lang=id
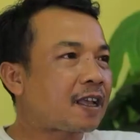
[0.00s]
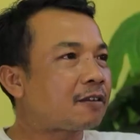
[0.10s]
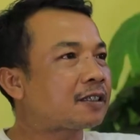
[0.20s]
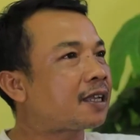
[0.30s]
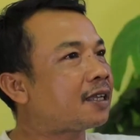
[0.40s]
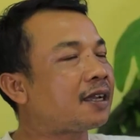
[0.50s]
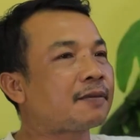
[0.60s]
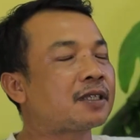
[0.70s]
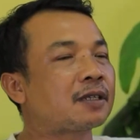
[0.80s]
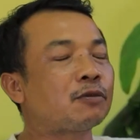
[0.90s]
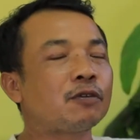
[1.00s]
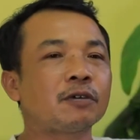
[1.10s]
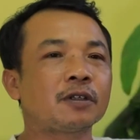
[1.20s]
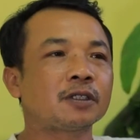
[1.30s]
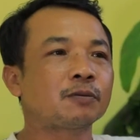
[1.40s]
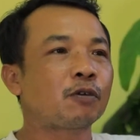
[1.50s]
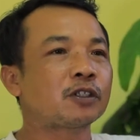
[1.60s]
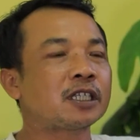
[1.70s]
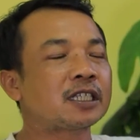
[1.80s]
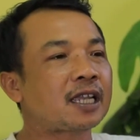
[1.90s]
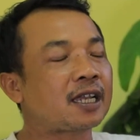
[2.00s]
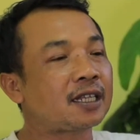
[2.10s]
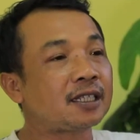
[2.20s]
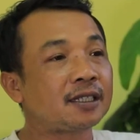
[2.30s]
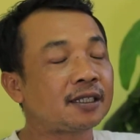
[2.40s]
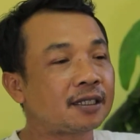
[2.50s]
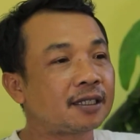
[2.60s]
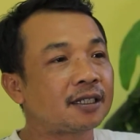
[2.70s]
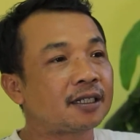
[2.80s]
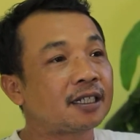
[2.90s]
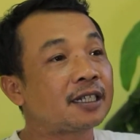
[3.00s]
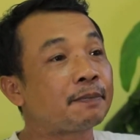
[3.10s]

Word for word: Kalau saya nggak bisa mukul, posisi saya kan di